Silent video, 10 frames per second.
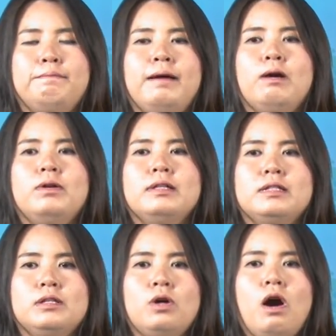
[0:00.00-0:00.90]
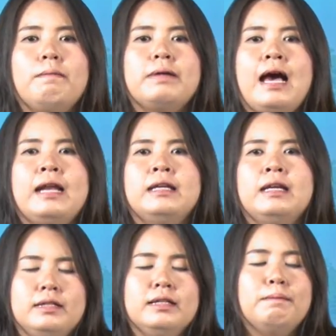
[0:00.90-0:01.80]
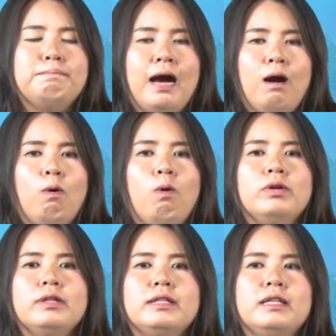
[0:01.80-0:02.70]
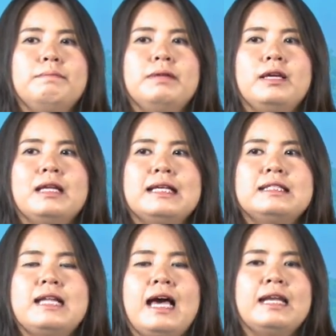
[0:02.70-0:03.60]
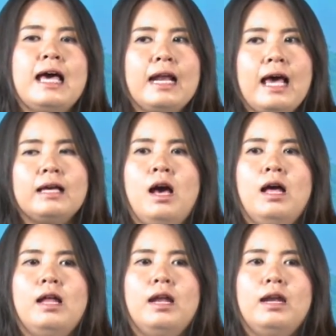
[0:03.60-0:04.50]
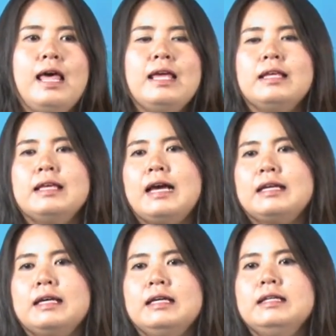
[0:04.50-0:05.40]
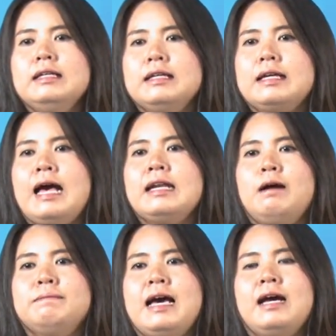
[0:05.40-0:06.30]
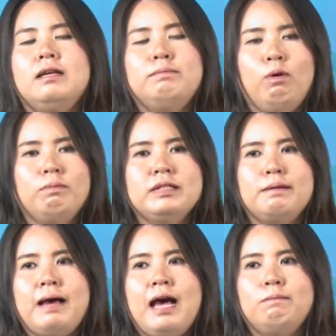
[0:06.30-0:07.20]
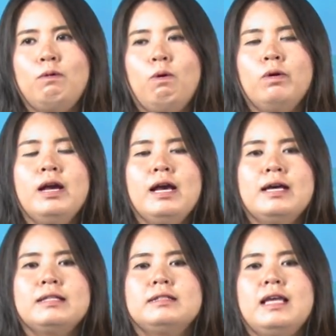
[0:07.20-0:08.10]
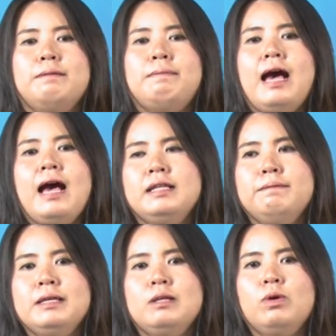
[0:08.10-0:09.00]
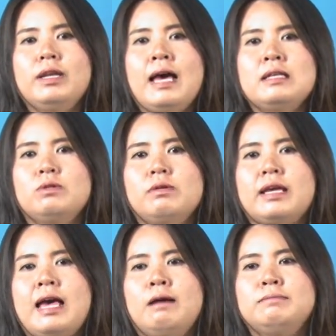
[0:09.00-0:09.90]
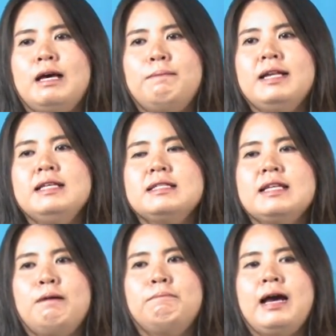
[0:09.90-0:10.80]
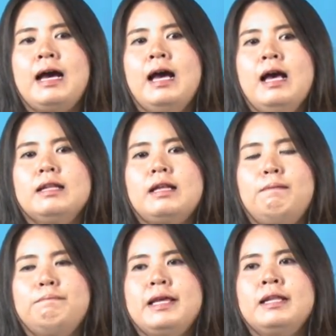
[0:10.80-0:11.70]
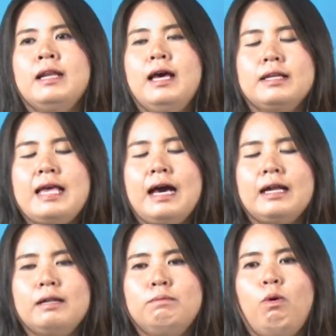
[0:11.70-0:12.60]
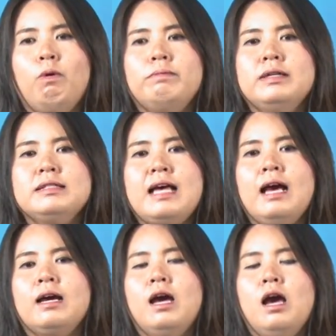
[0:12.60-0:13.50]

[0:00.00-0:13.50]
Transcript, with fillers: บางคนอาจจะชอบการถือกระเป๋าที่มีลักษณะน่ารักและอีกอย่างหนึ่งก็คือการทำยางรัดผมจากผ้ามงเศษผ้าที่มีลวดลายสวยงาม สามารถที่จะนำมาทำเป็นยางรัดผมเพื่อสร้าง